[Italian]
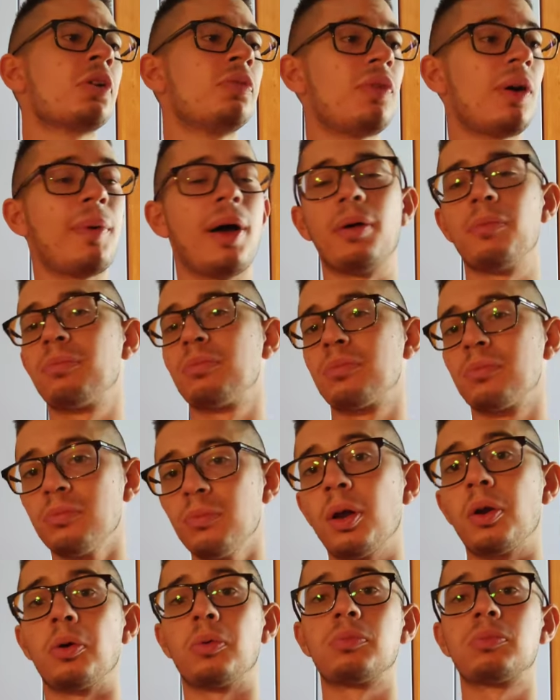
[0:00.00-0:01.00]
Vabbè,
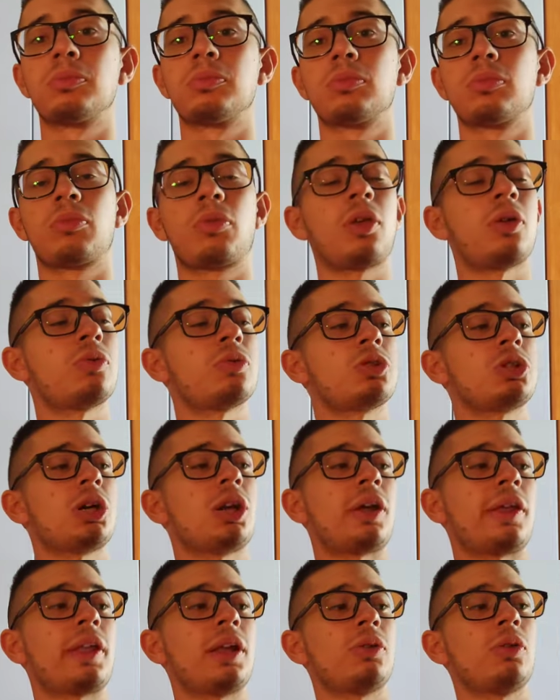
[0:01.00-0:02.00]
però se non
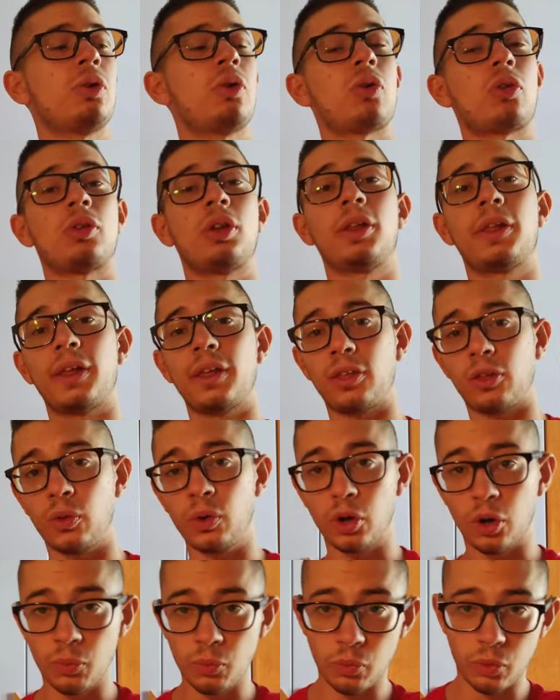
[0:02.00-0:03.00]
c'era stato il coso del
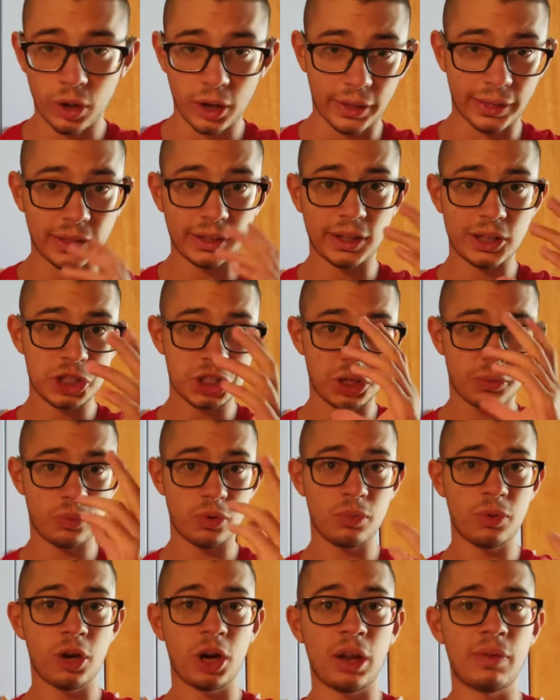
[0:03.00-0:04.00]
sensore comunque la strategia
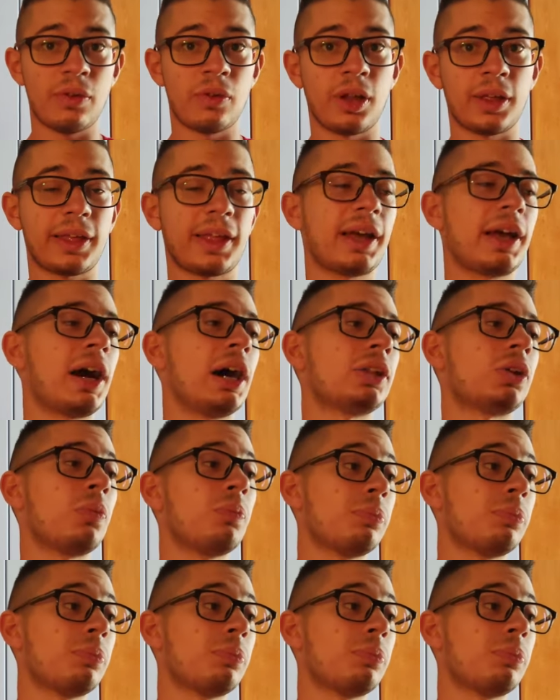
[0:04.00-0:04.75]
più o meno l'avevano azzeccata,